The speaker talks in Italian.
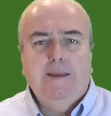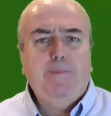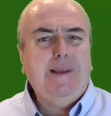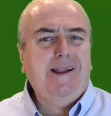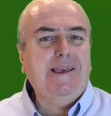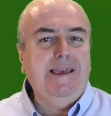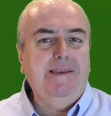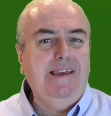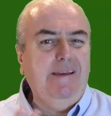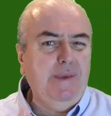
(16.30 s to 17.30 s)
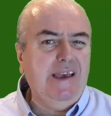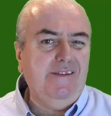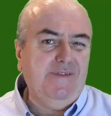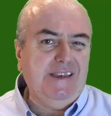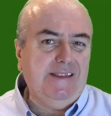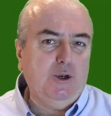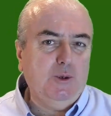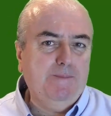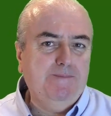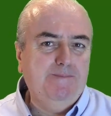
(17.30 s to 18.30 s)
perché i miei
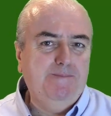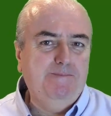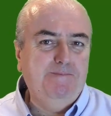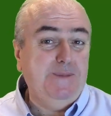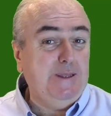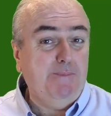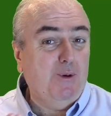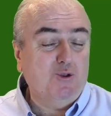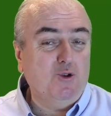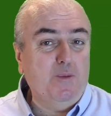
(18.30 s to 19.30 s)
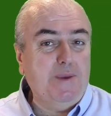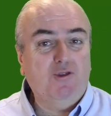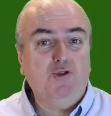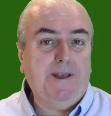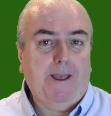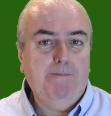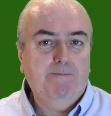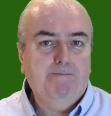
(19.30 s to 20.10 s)
video ti possono piacere?